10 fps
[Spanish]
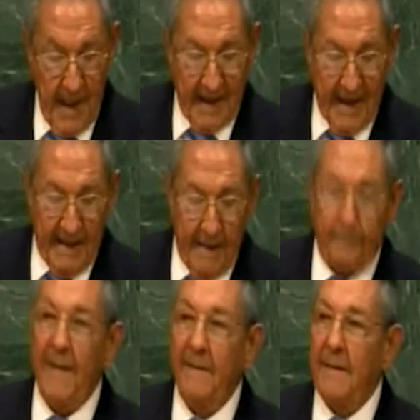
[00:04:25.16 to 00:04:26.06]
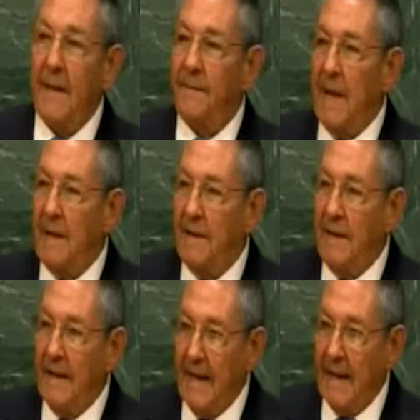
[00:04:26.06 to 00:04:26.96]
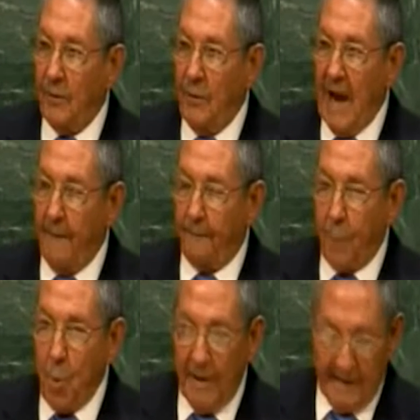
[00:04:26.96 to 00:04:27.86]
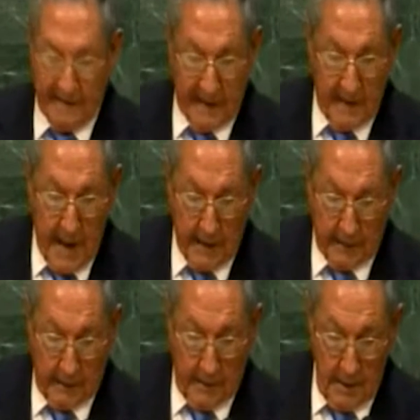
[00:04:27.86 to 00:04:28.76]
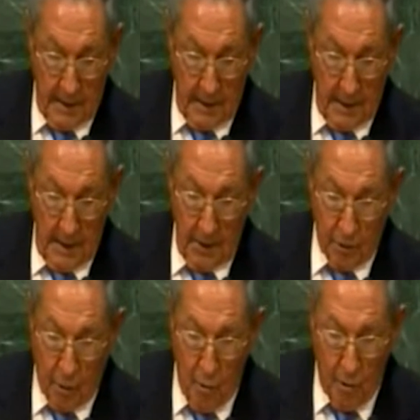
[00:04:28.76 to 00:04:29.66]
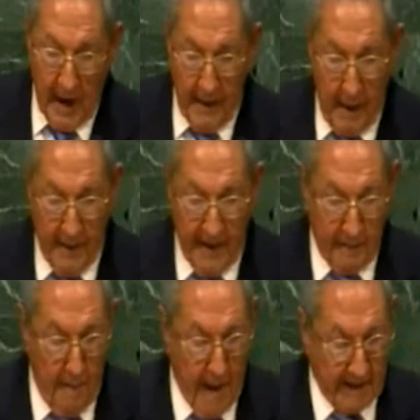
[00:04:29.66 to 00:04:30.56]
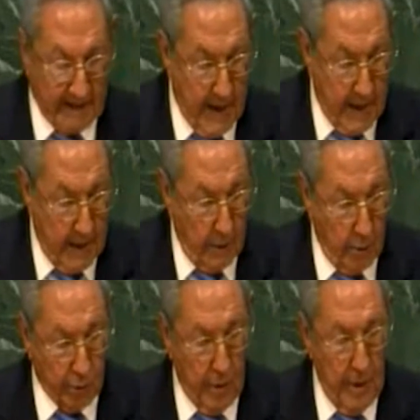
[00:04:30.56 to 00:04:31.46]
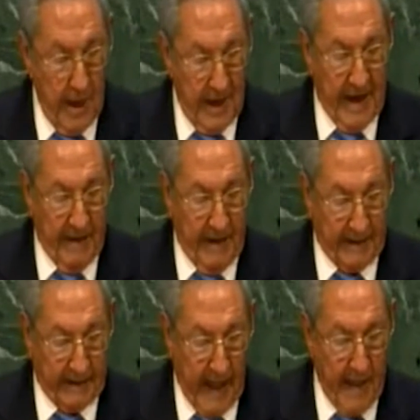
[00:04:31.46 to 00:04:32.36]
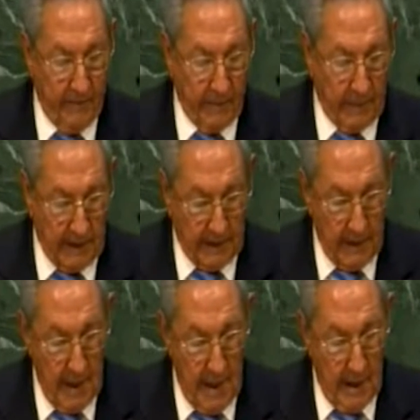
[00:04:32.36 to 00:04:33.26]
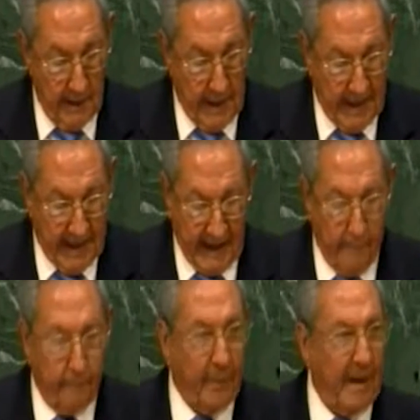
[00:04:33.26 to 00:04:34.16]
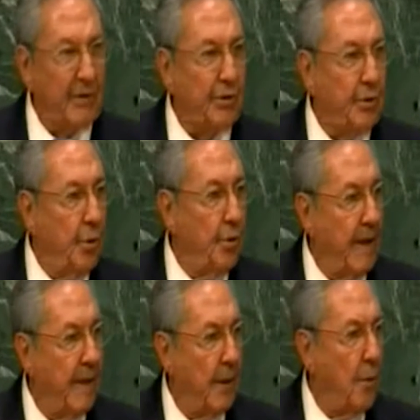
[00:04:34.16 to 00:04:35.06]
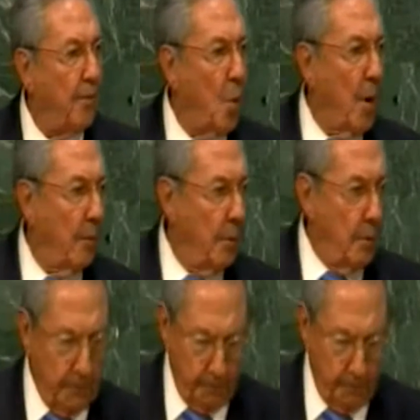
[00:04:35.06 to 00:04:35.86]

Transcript: que dependen del dinero y la publicidad son cada vez más ajenos y distantes de las aspiraciones de los pueblos.